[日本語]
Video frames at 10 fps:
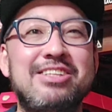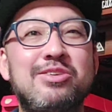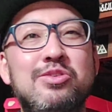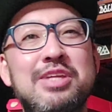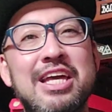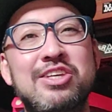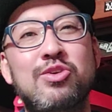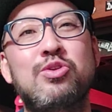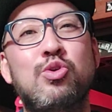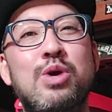ということで、
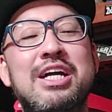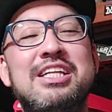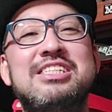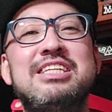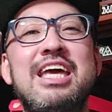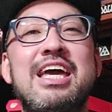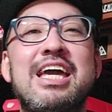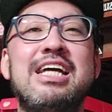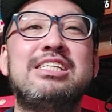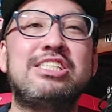今日の動画がですね、
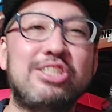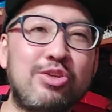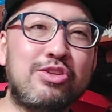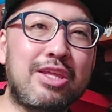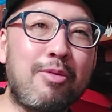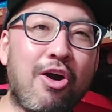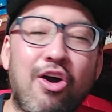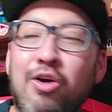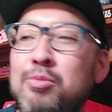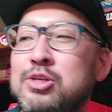えー、ちょっとで
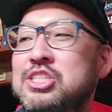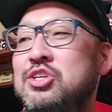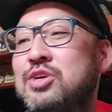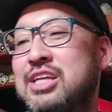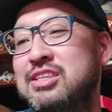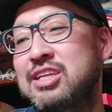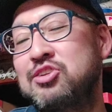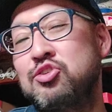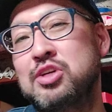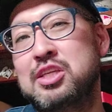も面白かった
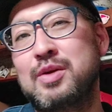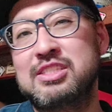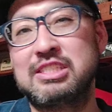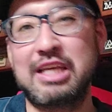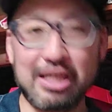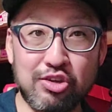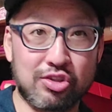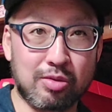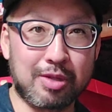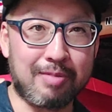という方は、ぜひ
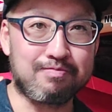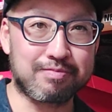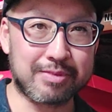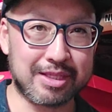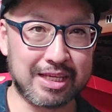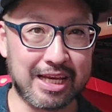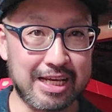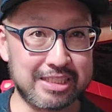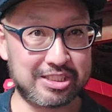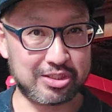グッドボタン、
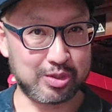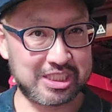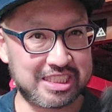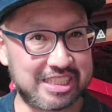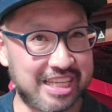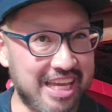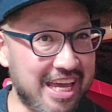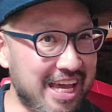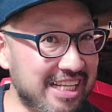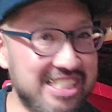そし
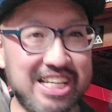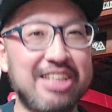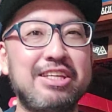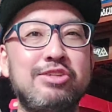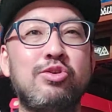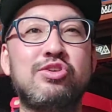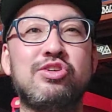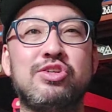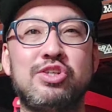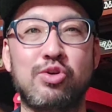て、チャンネル登
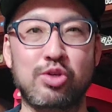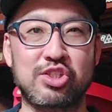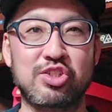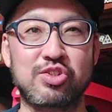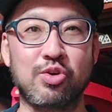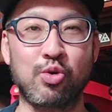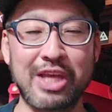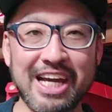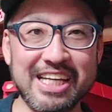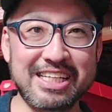録よろしくお
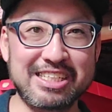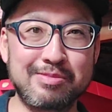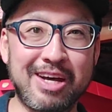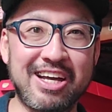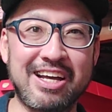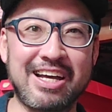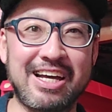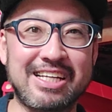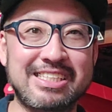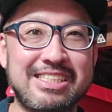願いいたし
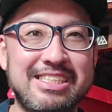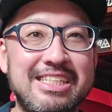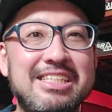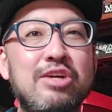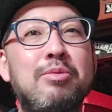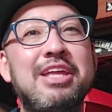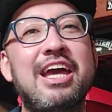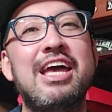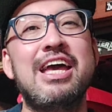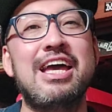ます。じゃあ最後ま
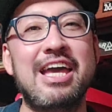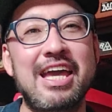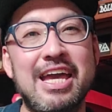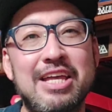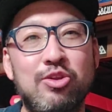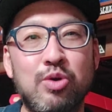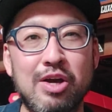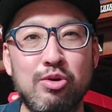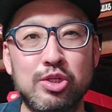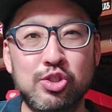で、えー、動
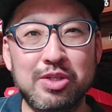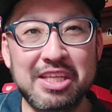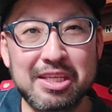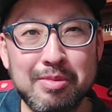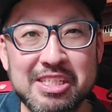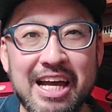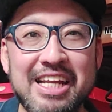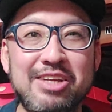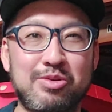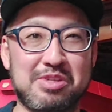画ご視聴いただきまして
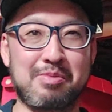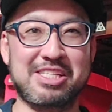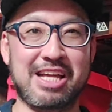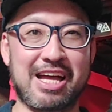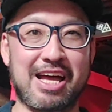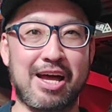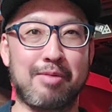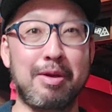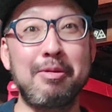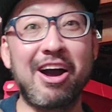ありがとうございまし
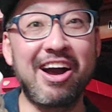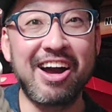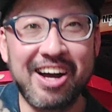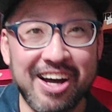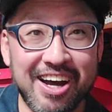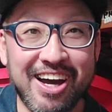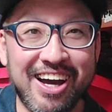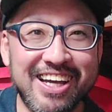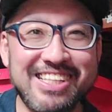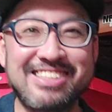た。
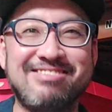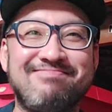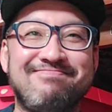バイバーイ